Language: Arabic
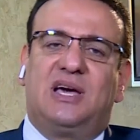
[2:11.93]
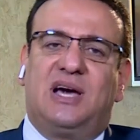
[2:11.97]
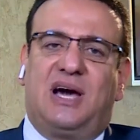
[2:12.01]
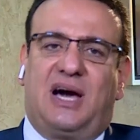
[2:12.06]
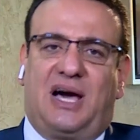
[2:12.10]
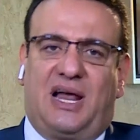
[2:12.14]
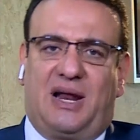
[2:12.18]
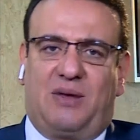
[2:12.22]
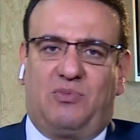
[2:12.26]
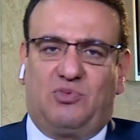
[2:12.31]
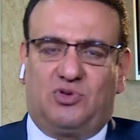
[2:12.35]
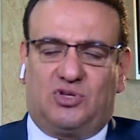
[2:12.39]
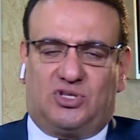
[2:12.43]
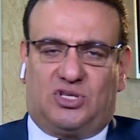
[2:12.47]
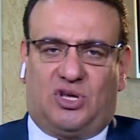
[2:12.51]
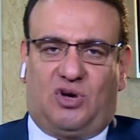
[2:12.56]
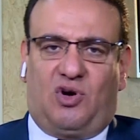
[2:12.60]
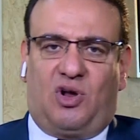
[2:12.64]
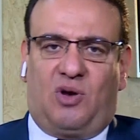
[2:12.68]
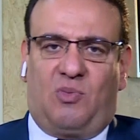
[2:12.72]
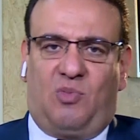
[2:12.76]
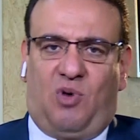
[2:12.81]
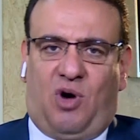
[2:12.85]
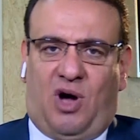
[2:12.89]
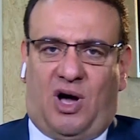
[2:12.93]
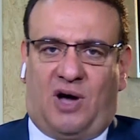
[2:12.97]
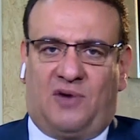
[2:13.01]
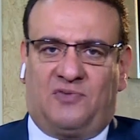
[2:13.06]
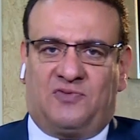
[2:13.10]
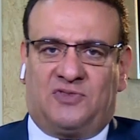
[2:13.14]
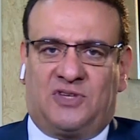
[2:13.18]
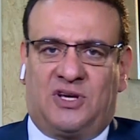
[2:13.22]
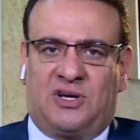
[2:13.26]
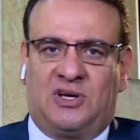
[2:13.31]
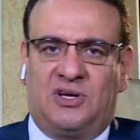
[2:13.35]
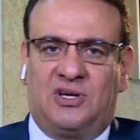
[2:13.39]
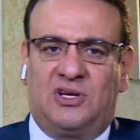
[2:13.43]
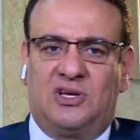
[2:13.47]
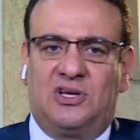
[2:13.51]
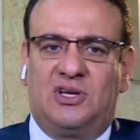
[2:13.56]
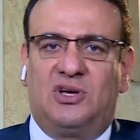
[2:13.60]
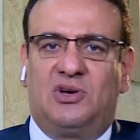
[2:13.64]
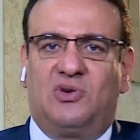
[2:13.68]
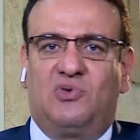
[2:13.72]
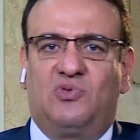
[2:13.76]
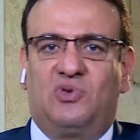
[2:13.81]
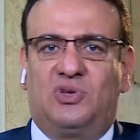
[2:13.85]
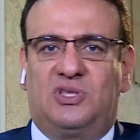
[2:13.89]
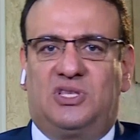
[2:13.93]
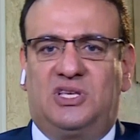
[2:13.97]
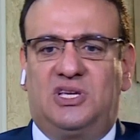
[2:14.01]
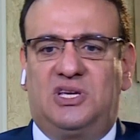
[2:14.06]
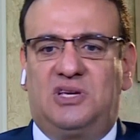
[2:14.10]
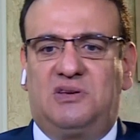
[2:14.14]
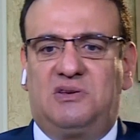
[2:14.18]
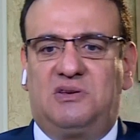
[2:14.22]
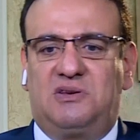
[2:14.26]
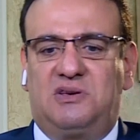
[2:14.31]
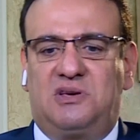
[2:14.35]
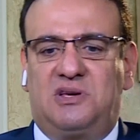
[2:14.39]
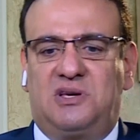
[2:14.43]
على مستوى المحافظه ودي